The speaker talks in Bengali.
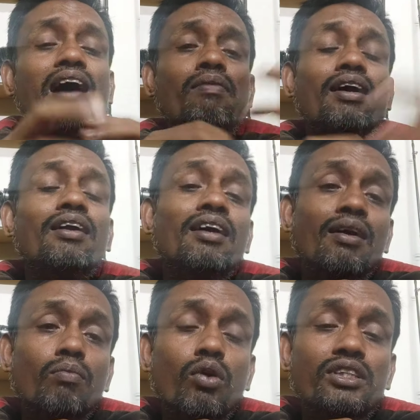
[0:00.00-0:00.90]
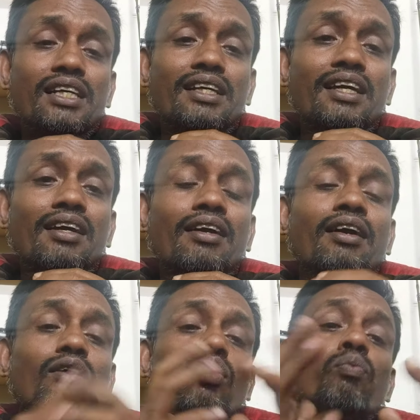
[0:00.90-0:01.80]
আবার বলছে কি
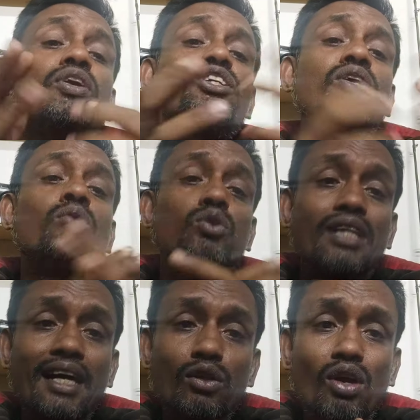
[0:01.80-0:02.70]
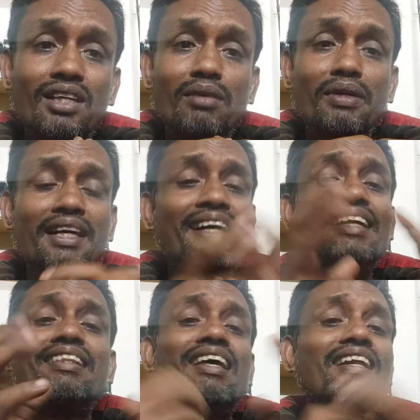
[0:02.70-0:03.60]
কম্পিটিশনের মতো জায়গায় ধরা যাবে এখানে
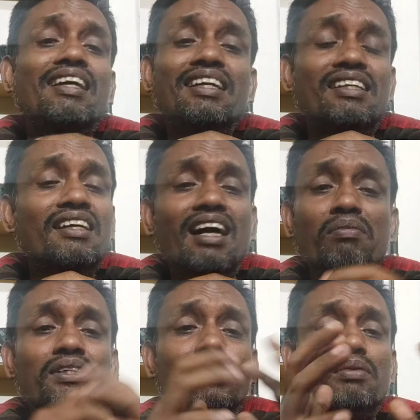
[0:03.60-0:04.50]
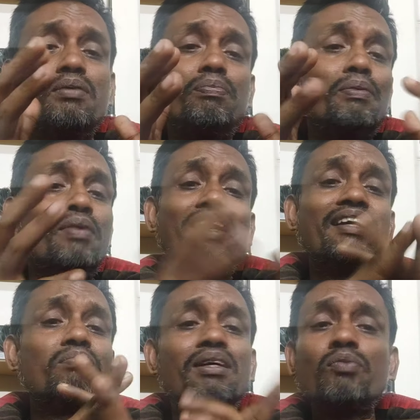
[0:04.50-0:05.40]
তেল ঘি টি হাবি যাবে পিঁপড়া
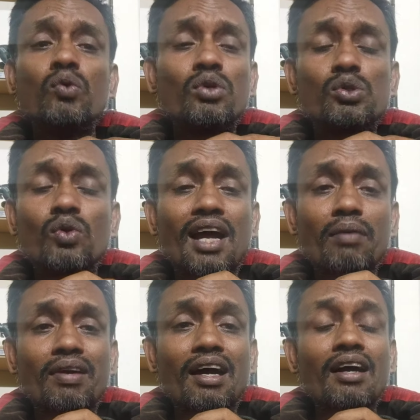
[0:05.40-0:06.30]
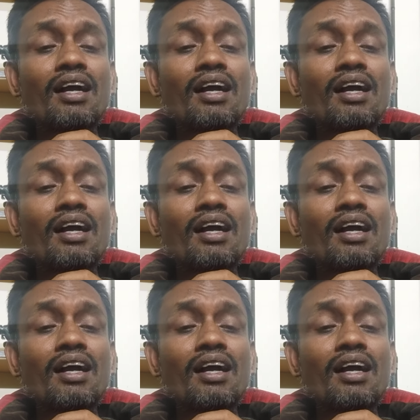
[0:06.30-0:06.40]
ডিম টিম কোনো কিছু লাগবে না